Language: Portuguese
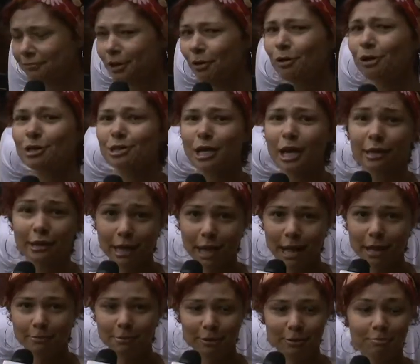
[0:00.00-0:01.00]
hoje é
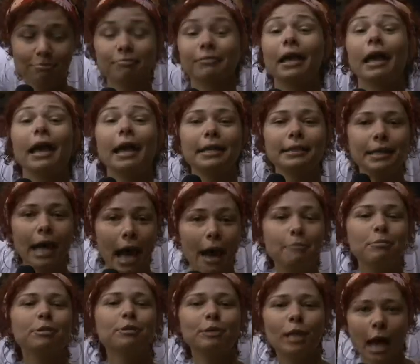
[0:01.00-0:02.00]
débil, é
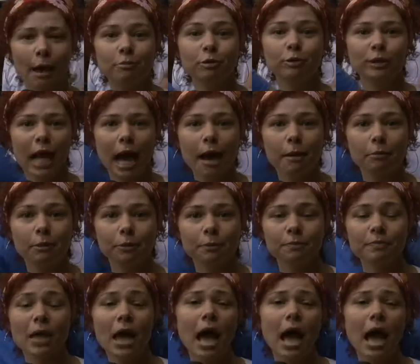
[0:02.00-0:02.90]
www.